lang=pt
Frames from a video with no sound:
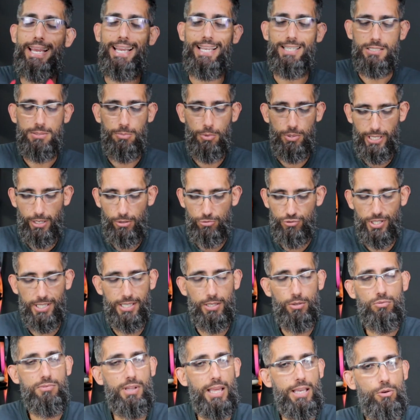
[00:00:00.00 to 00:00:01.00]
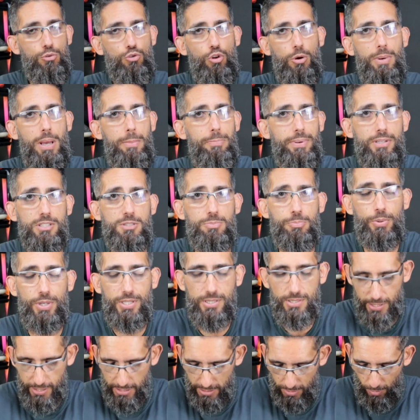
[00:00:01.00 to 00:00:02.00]
Esse modelo já não tem o nome é apenas
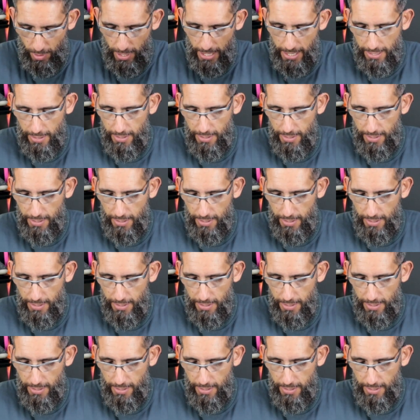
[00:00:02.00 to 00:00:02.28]
Precision.